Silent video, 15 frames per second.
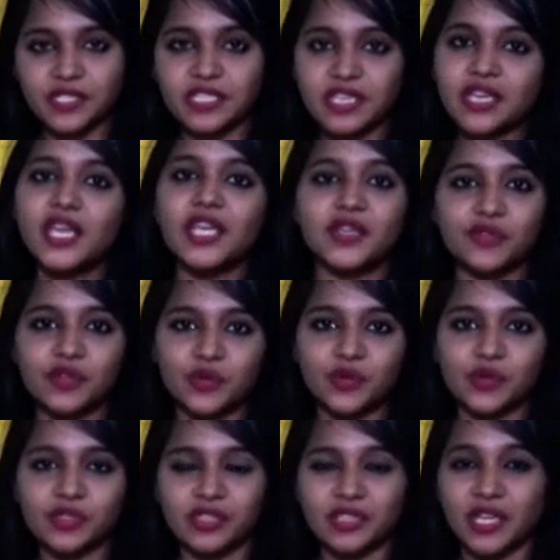பர்சனில் இவரும்
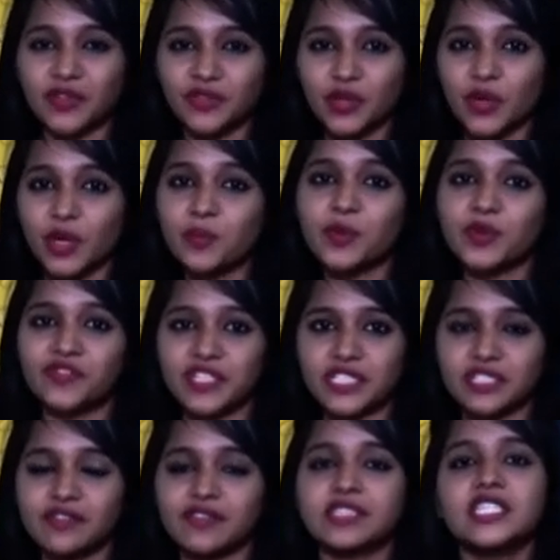ஒருத்தர் இவரோட
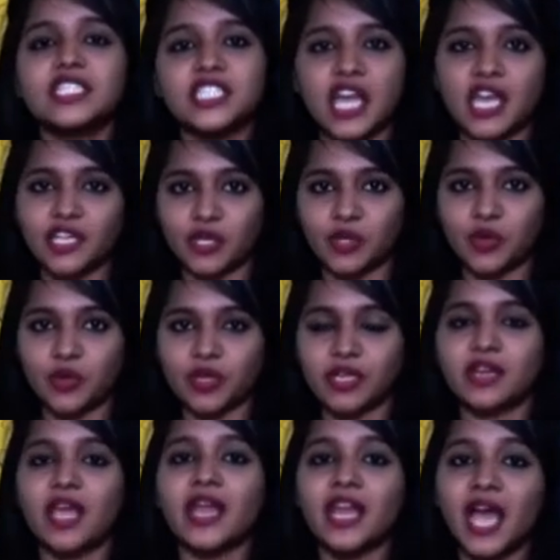ப்ரொஃபஷனல் வந்து சார்ட்
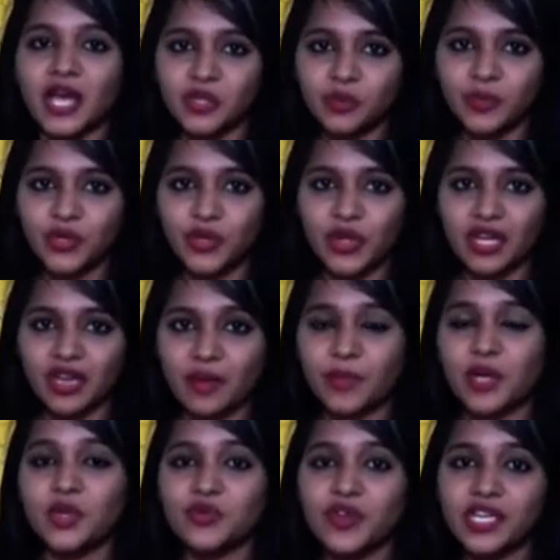அக்கௌண்டன்ட் அண்ட் அது மட்டும்
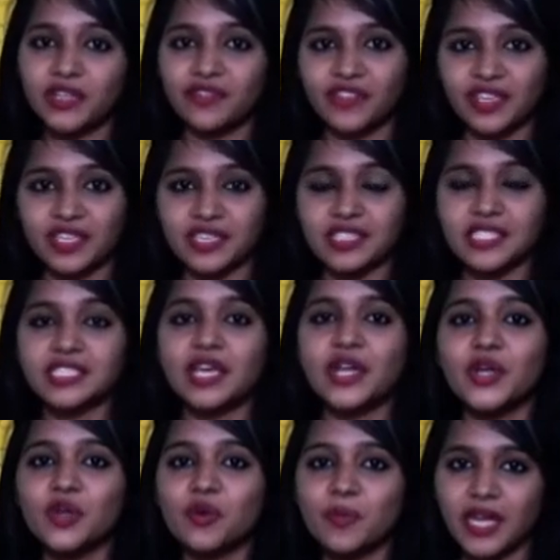இல்லாமல் டுவெண்ட்டி ஃபைவ் இயர்ஸாக
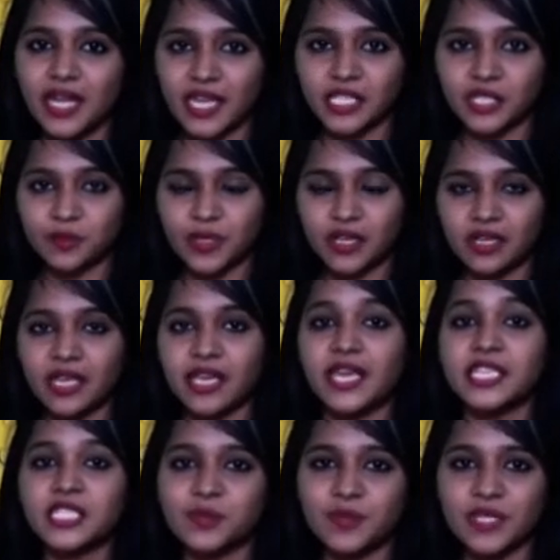டொமைன் எக்ஸ்பர்ட்டில்
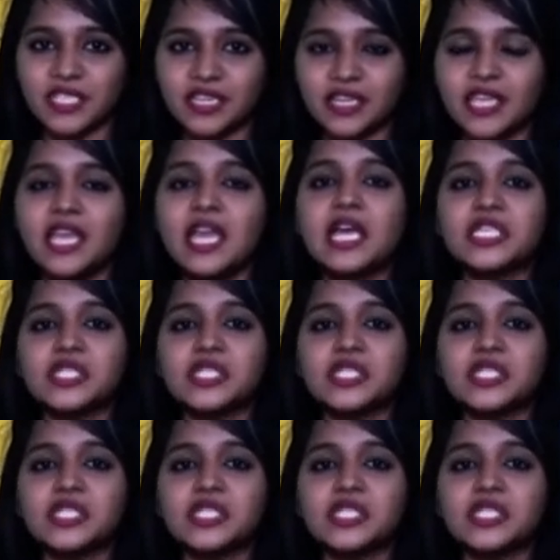எஸ்பெஷலி